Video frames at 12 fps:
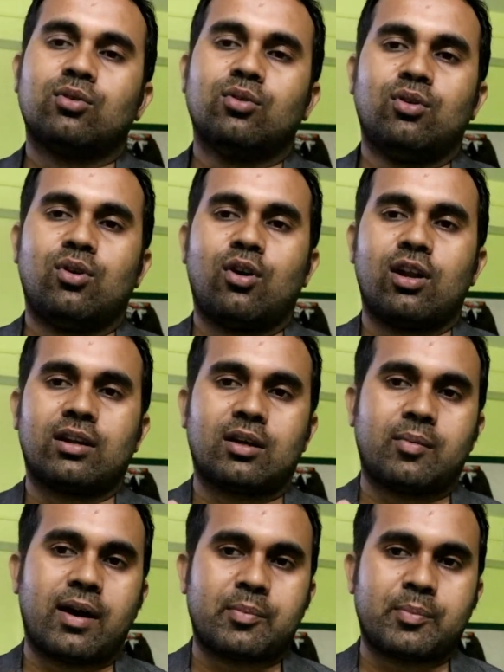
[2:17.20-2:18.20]
तो हॉल
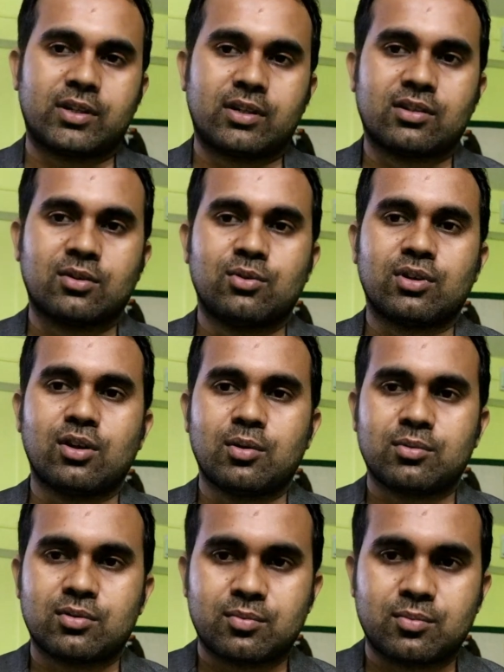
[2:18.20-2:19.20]
के बाहर प्रदर्शन होंगे
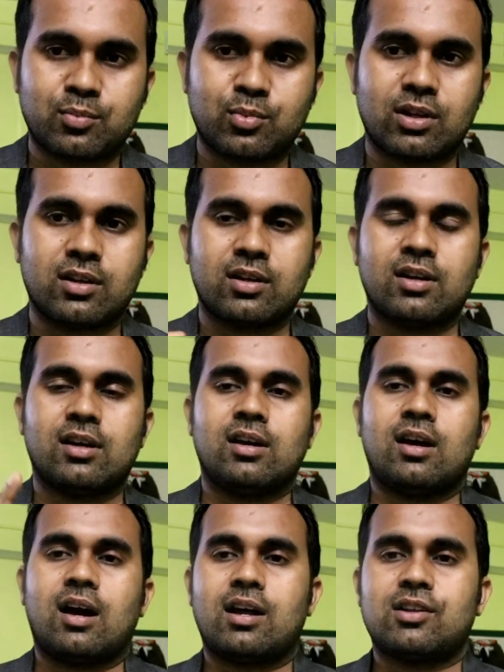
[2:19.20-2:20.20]
और पूरे
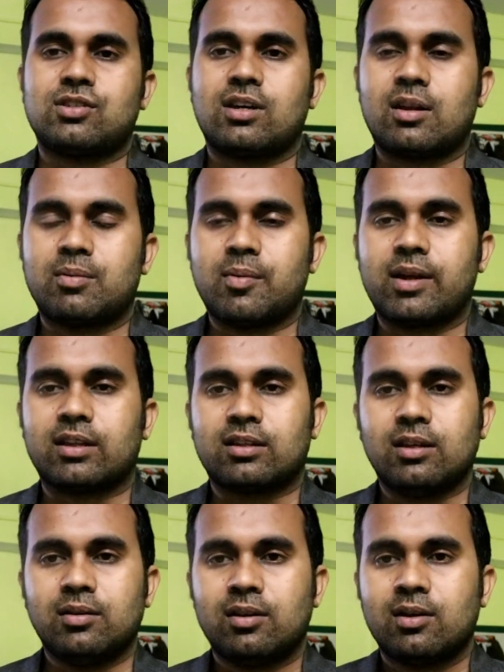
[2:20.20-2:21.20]
हर शहर में भारत
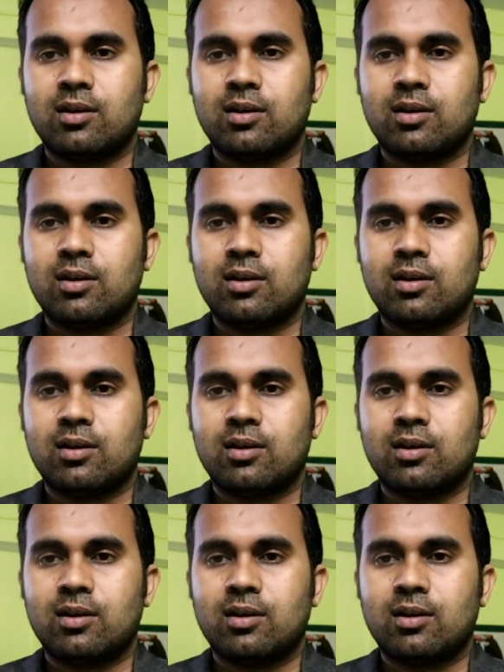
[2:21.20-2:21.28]
के